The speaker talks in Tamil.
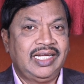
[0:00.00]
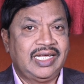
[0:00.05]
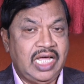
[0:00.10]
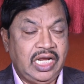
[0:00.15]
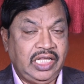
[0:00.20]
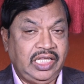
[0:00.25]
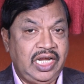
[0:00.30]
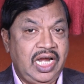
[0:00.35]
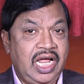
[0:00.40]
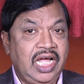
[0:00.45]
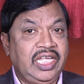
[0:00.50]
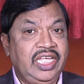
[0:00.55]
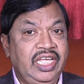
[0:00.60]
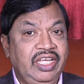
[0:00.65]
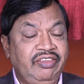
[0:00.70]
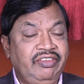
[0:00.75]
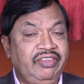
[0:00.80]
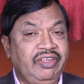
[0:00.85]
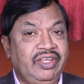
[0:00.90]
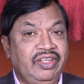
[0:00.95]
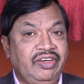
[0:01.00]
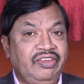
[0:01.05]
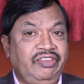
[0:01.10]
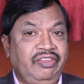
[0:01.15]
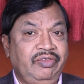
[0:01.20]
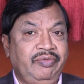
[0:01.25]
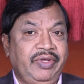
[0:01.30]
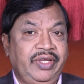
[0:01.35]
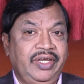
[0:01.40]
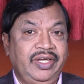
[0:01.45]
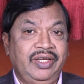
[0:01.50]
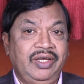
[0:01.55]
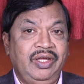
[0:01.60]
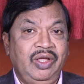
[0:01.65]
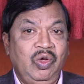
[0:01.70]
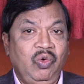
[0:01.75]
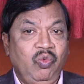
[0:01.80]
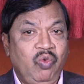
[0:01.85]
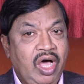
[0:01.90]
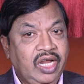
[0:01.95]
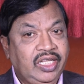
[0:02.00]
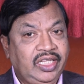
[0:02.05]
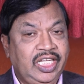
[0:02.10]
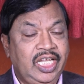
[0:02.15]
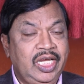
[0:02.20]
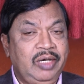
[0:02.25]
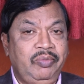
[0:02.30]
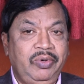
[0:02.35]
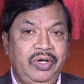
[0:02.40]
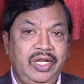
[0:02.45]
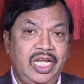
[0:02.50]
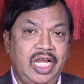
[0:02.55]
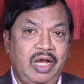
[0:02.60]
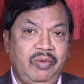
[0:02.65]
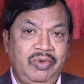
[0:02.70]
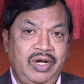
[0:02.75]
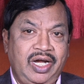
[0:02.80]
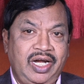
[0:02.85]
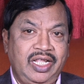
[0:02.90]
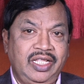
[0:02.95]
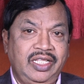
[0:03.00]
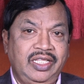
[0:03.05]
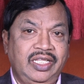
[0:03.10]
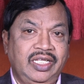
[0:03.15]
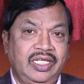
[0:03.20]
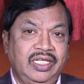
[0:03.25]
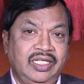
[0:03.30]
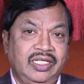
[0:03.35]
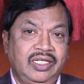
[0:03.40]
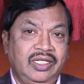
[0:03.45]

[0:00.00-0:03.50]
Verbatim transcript: கர்த்தராக இயேசு கிறிஸ்துவின் வார்த்தையின்படி நாம் நடந்து